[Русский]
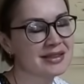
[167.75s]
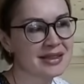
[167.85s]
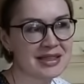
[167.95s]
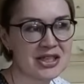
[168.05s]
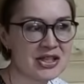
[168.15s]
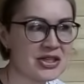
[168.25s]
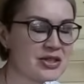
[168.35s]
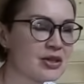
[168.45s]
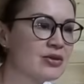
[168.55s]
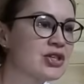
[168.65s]
конечно же,
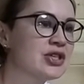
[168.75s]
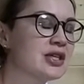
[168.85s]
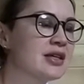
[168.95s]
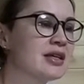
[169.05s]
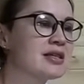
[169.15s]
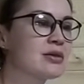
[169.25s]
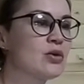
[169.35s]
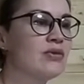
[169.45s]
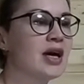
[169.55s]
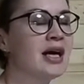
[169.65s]
заключительное
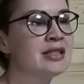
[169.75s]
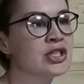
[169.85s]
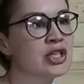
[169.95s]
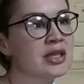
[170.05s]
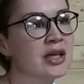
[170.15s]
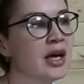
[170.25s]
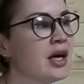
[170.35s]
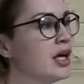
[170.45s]
слово Анечки.